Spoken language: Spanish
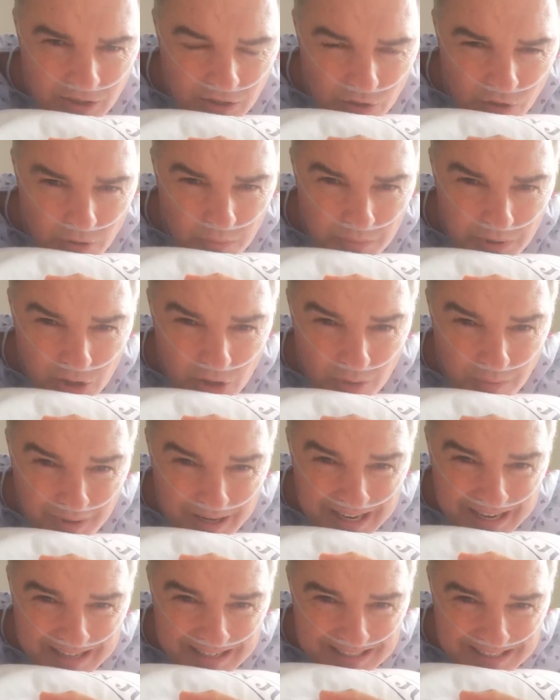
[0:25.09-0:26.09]
no me
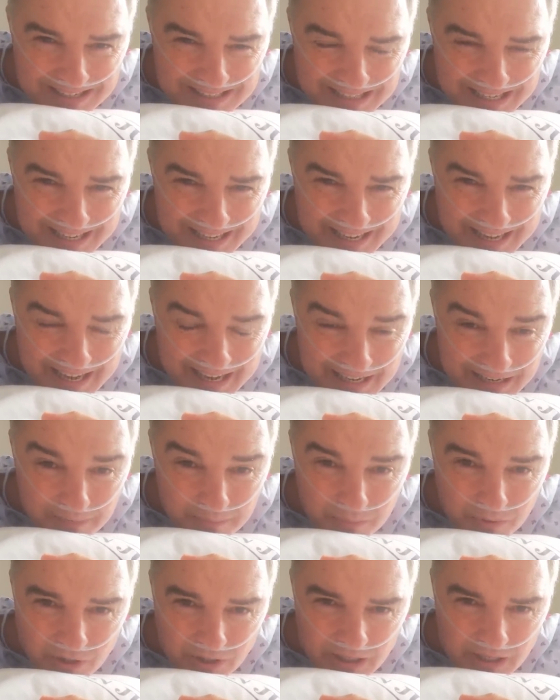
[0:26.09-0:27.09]
obligues a ser
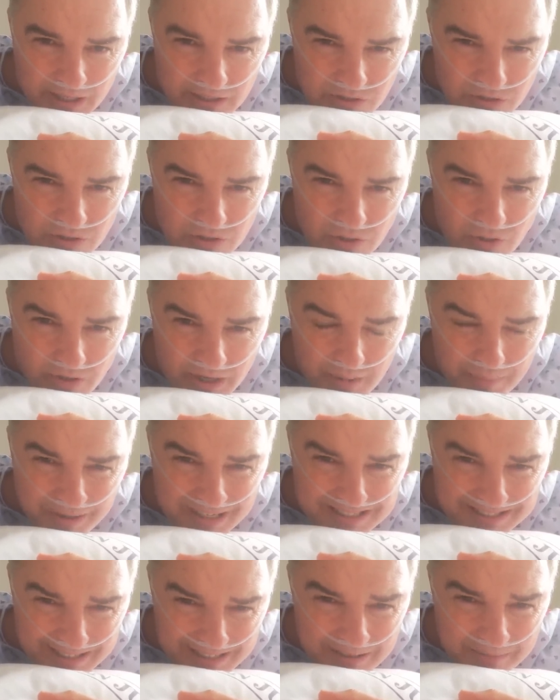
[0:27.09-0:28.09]
Caín, porque eso es lo que
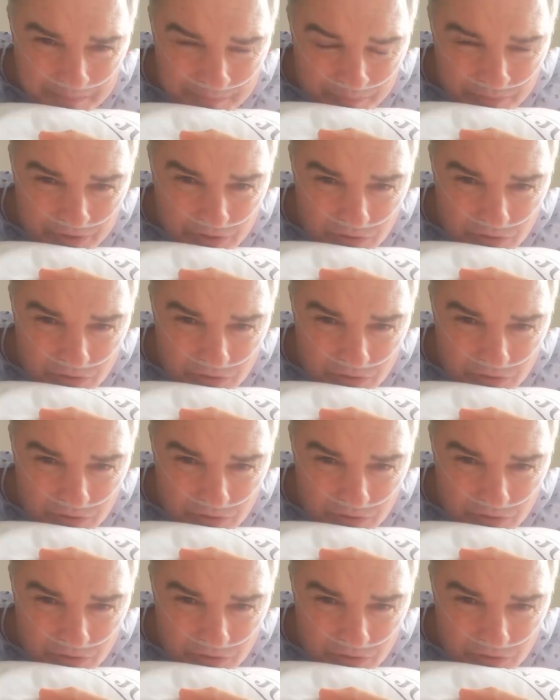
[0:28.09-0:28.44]
pasará.